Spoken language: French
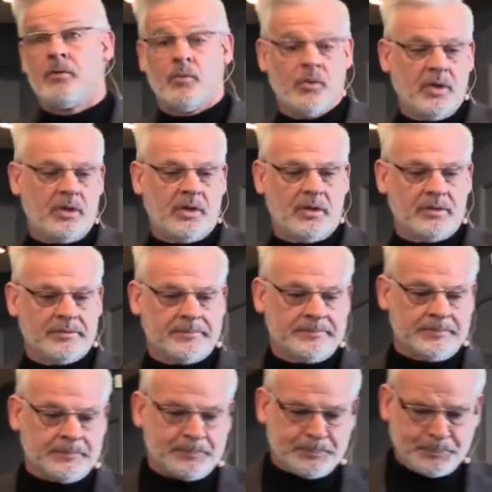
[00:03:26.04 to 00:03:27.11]
World.
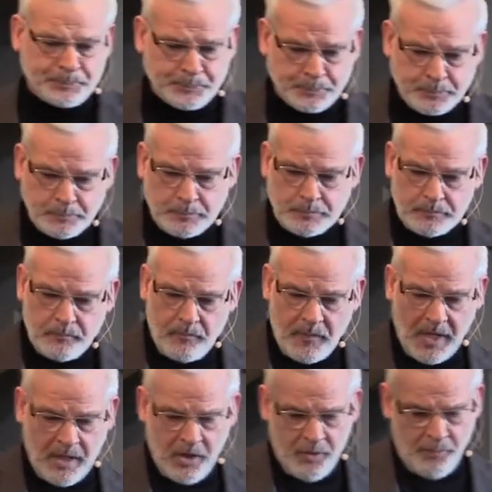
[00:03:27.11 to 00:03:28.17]

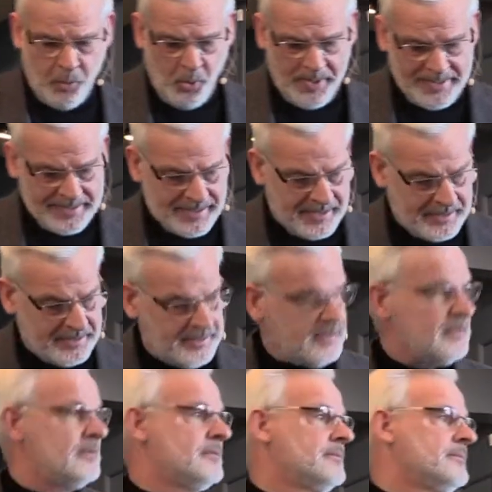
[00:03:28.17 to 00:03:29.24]
Le point
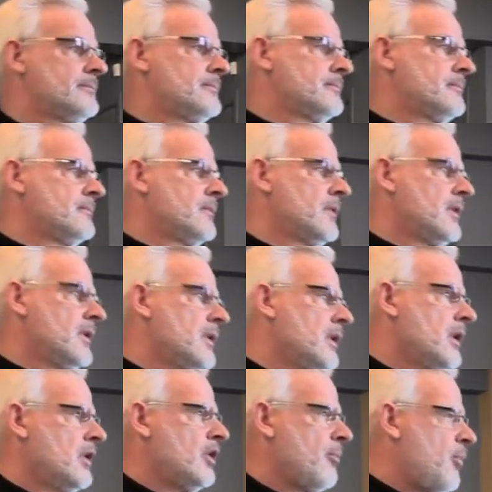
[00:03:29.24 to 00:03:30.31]
tranquille.
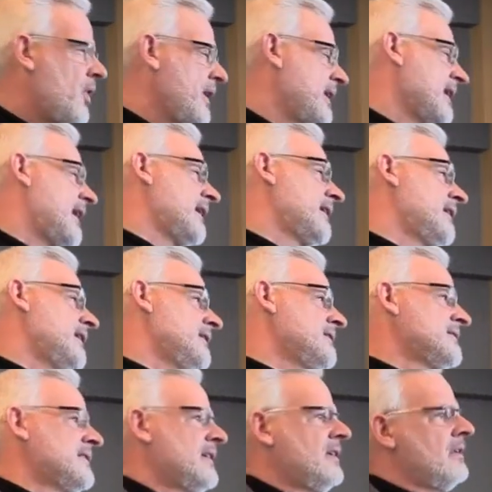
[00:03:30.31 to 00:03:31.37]
Le point tranquille,
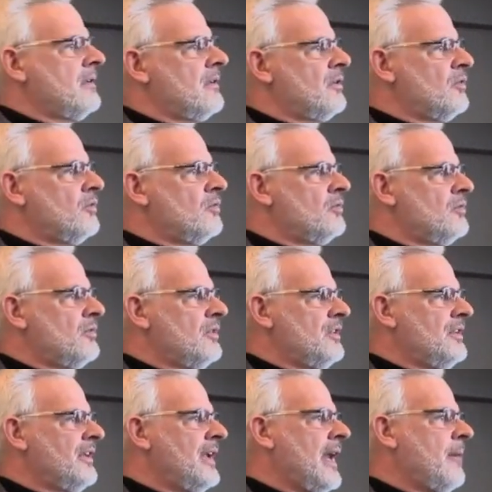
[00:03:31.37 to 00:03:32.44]
c'est là où
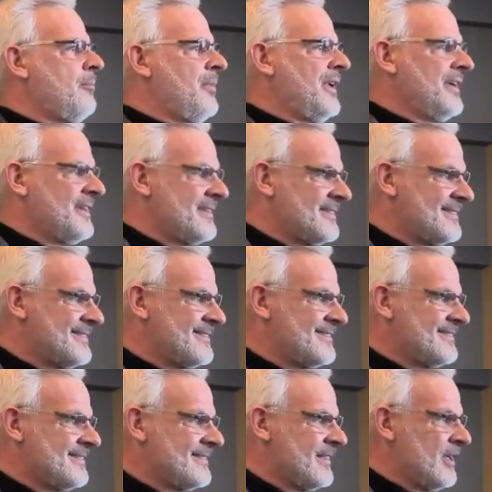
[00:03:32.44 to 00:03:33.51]
il y a la paix,
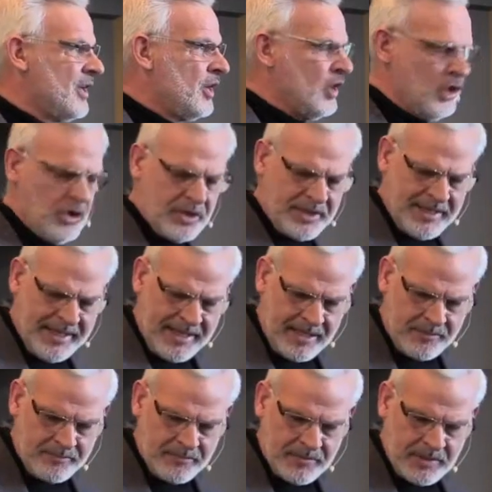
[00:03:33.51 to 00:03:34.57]
le
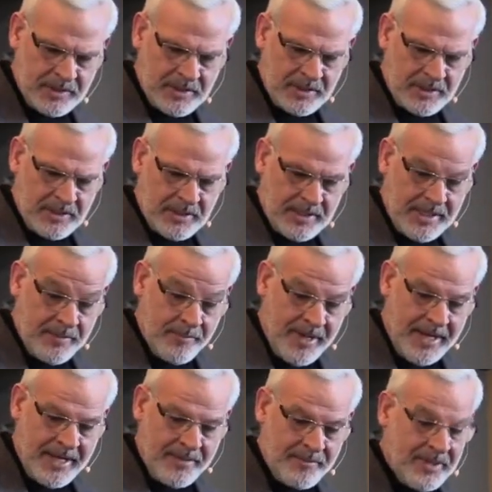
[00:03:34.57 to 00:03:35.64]
calme et
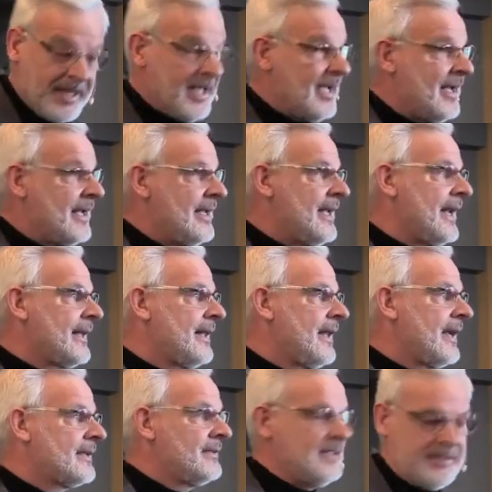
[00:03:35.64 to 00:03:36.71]
même la
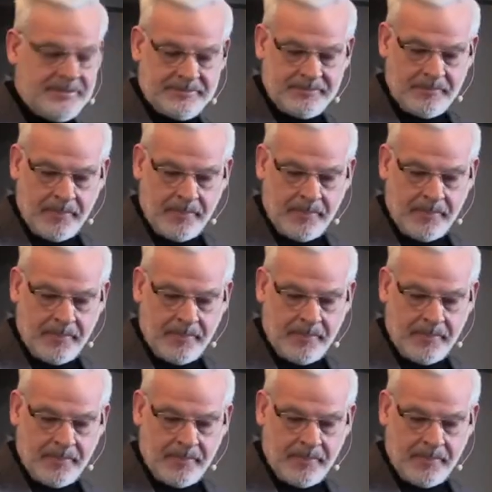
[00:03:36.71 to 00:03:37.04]
clarté.